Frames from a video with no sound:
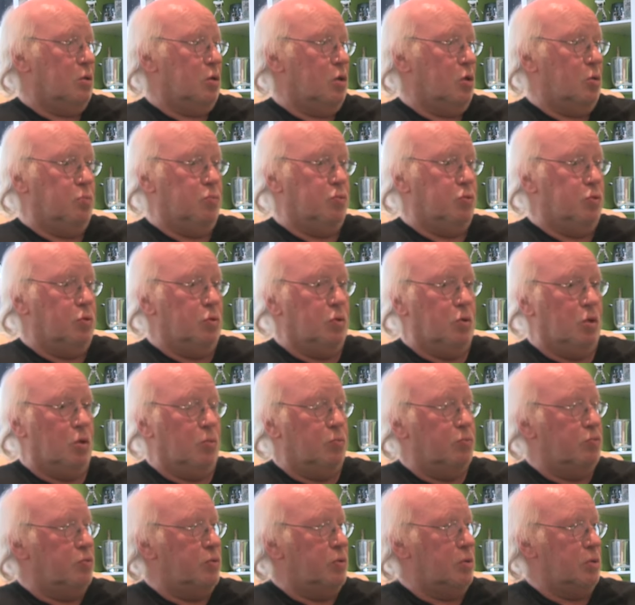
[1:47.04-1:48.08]
Et puis, et
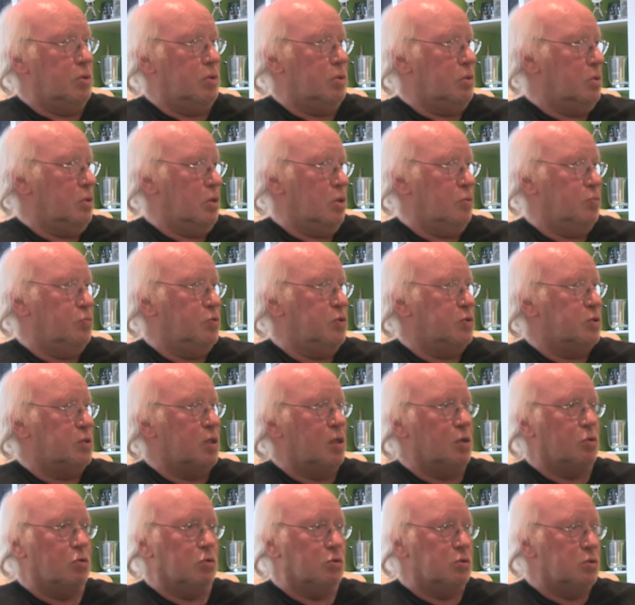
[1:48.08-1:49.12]
puis, et puis
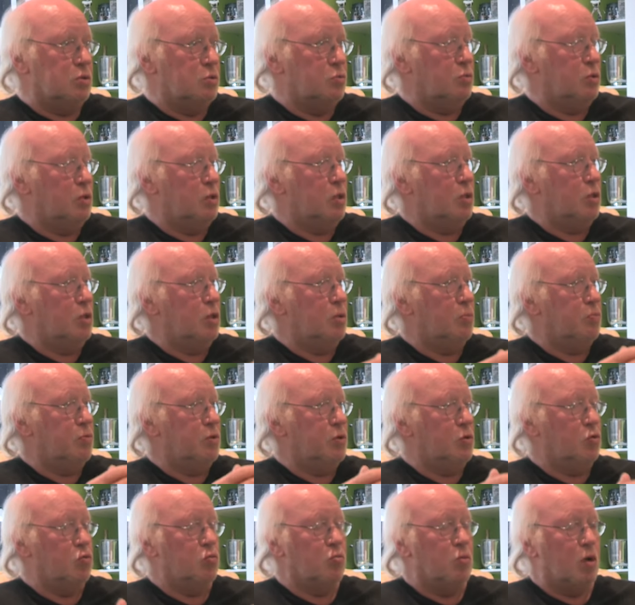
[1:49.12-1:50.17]
ça a continué. Et
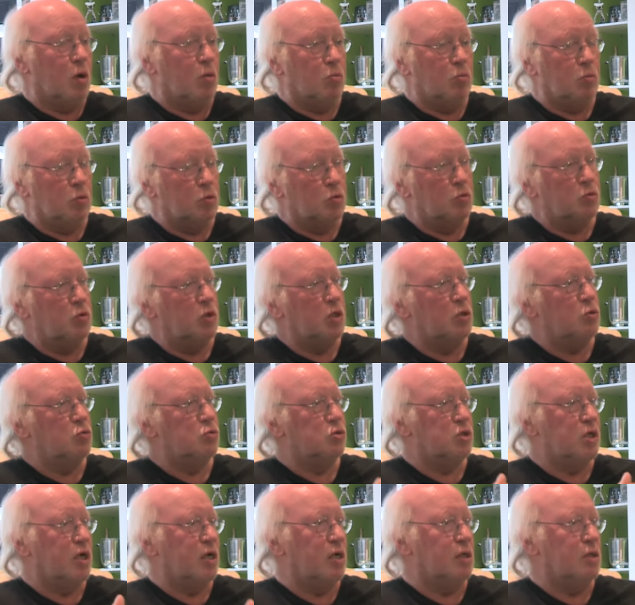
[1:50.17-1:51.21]
puis, au moment donné où
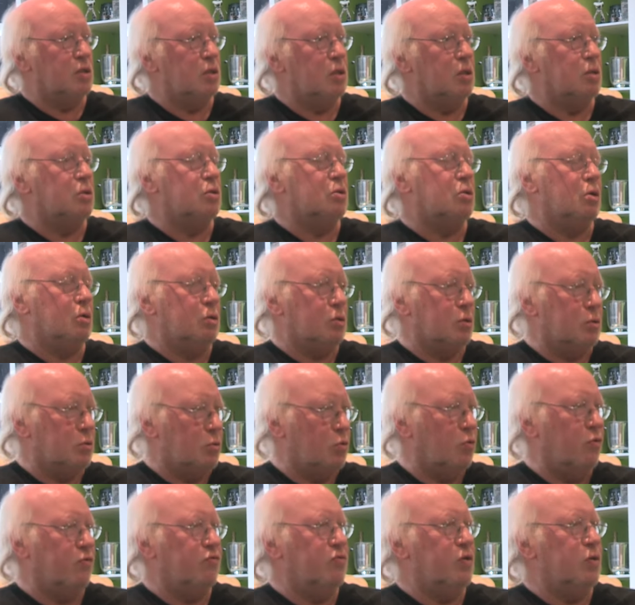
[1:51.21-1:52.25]
j'arrêtais, tac,
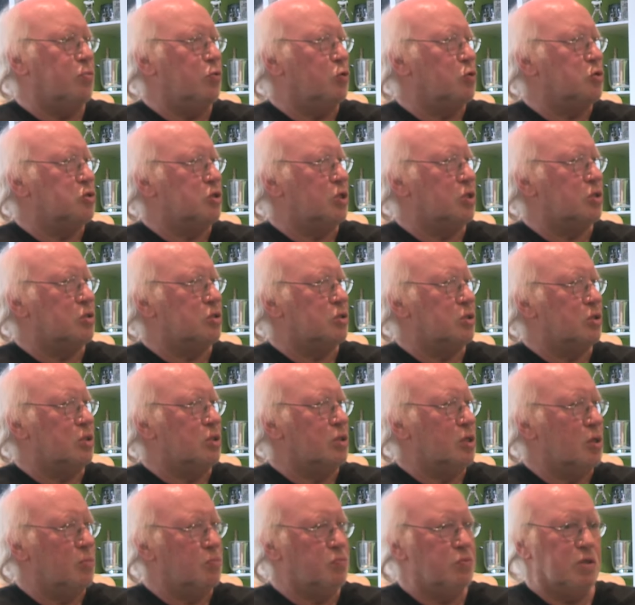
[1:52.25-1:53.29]
on venait me
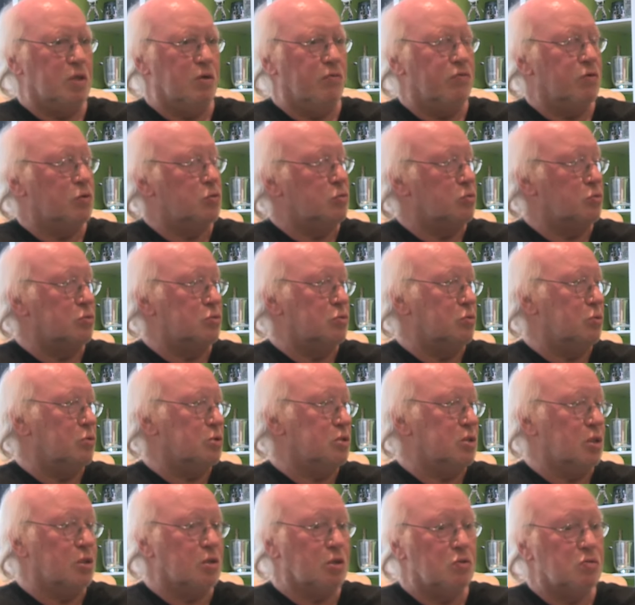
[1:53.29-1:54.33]
rechercher. Et puis, il y avait toujours
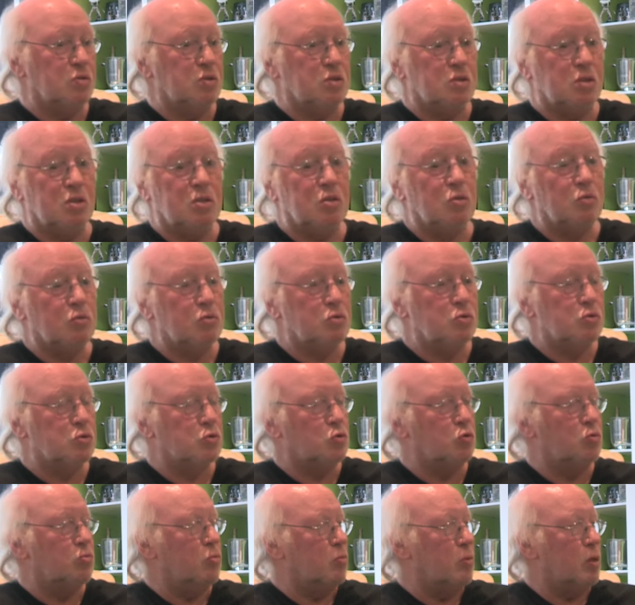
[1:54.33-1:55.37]
cette réussite euh,
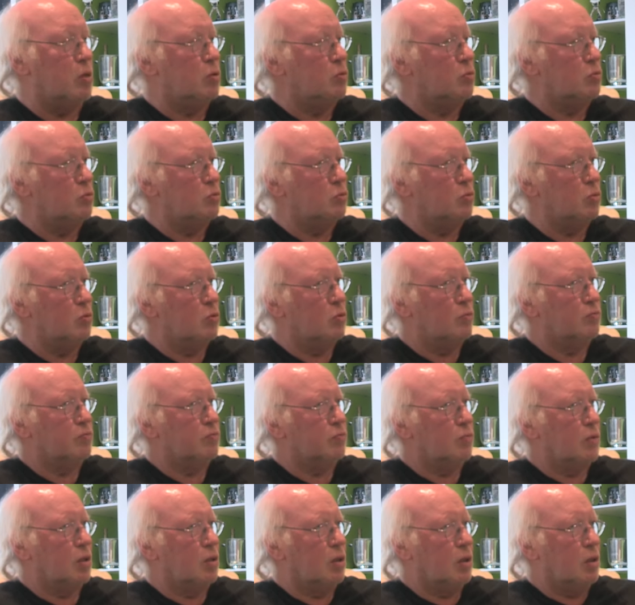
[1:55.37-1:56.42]
jusqu'au moment où,
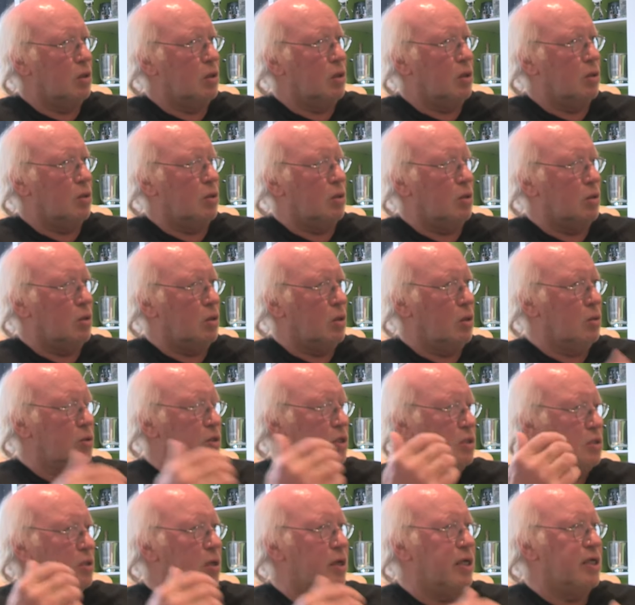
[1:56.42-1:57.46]
en,
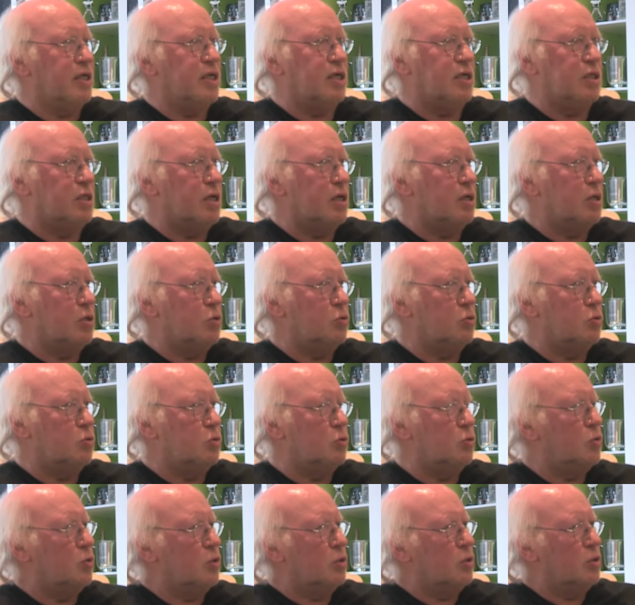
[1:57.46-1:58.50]
étant à Guénin,
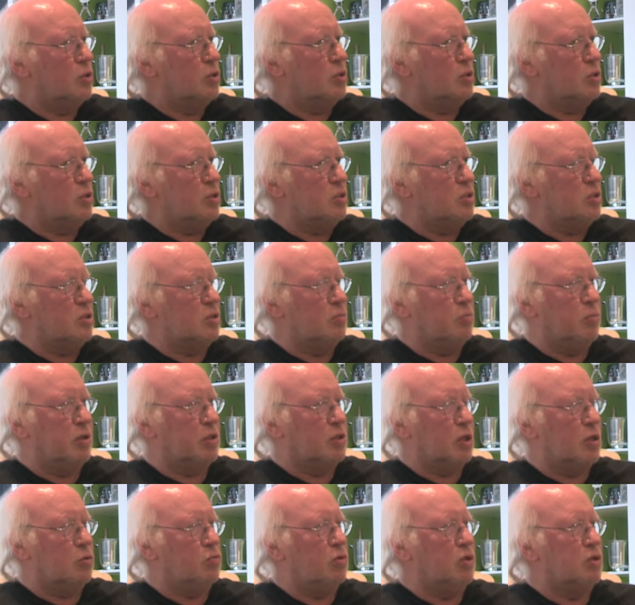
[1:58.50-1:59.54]
euh, ici, pas
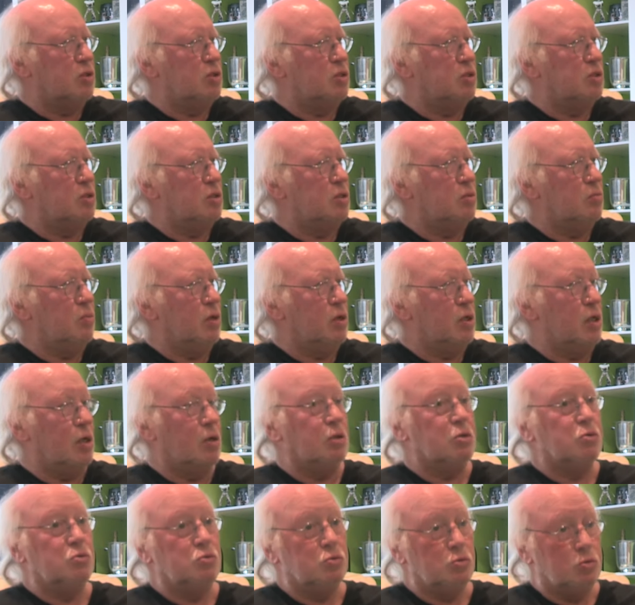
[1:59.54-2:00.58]
très loin d'ici, bah, il y a
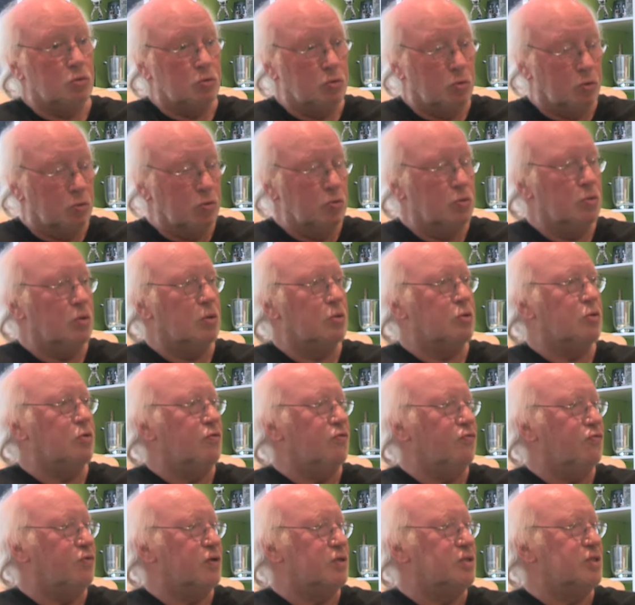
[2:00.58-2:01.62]
toujours eu, encore
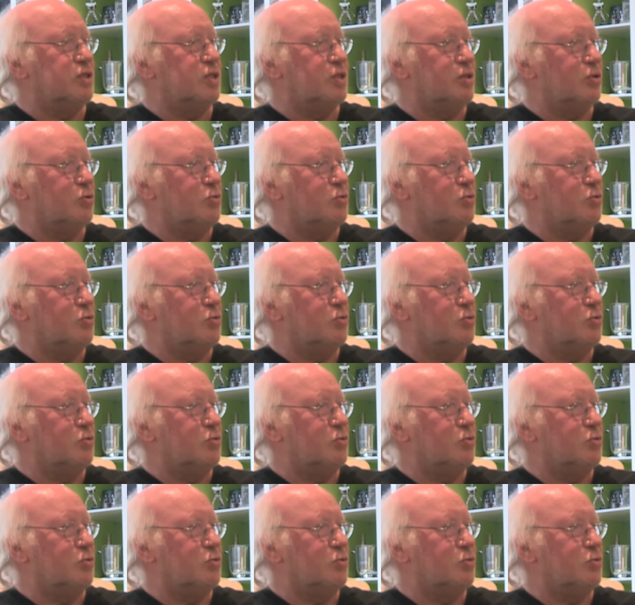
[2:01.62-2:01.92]
une fois, cette